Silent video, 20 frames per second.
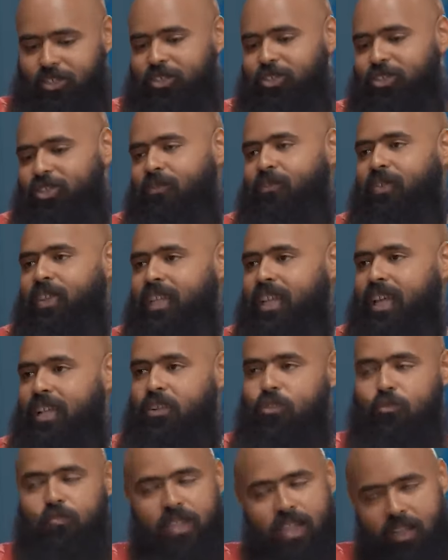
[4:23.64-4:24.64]
شفيت
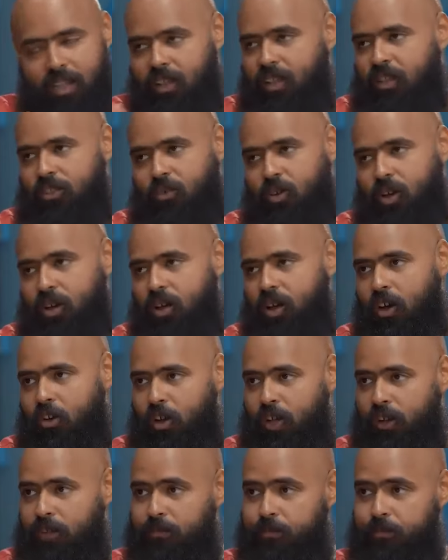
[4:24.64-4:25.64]
غليلهم ده اللي انا
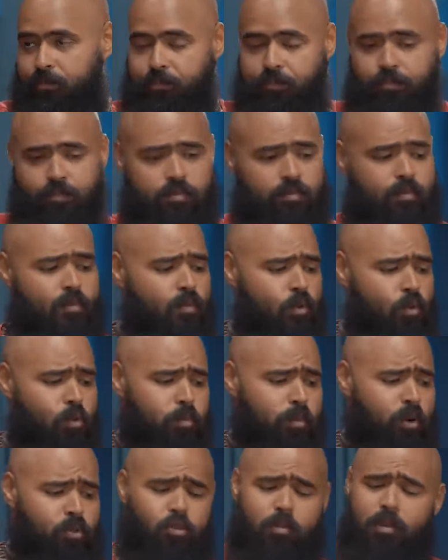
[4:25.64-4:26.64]
اتوقعه يعني م
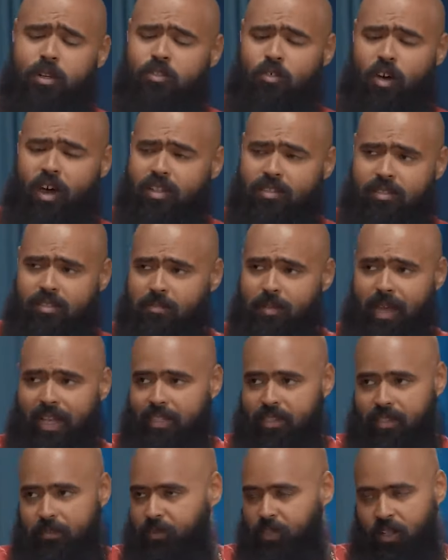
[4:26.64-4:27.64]
وموضوع والموضوع برضه حظ
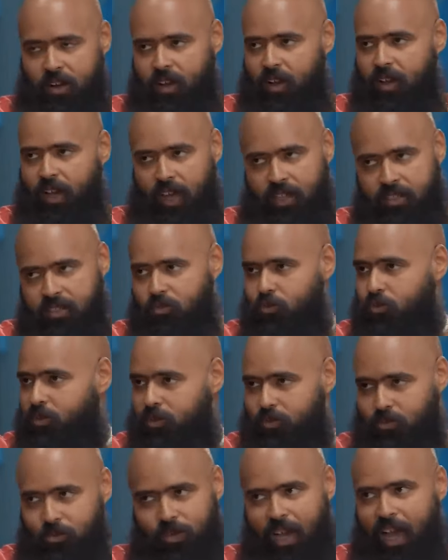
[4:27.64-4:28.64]
بحت بصراحه حظ
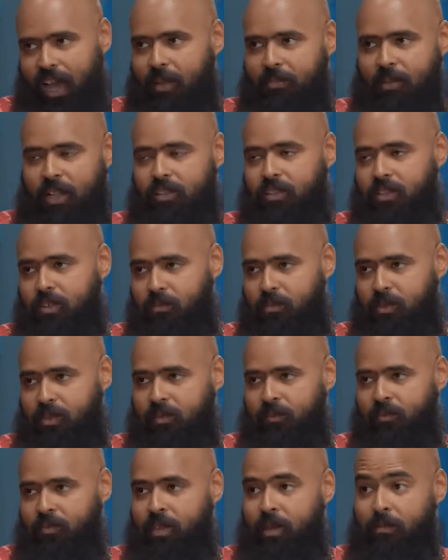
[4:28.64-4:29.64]
وحاجه من عند
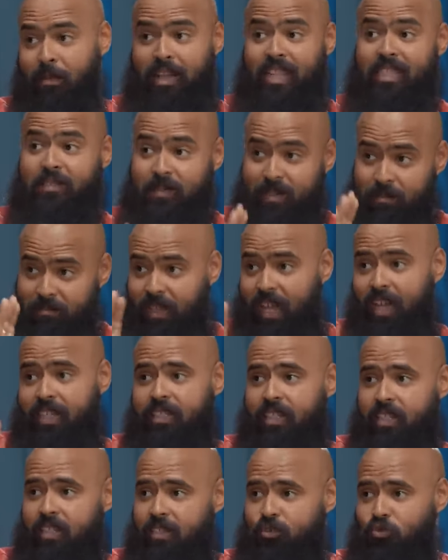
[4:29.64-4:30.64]
ربنا ما الناس بتمنعني
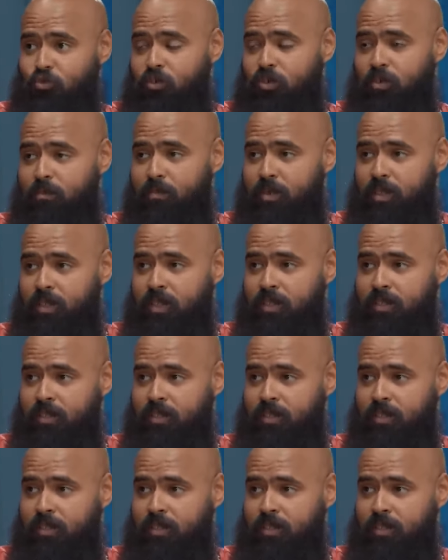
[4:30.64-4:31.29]
ان انا اشكر ربنا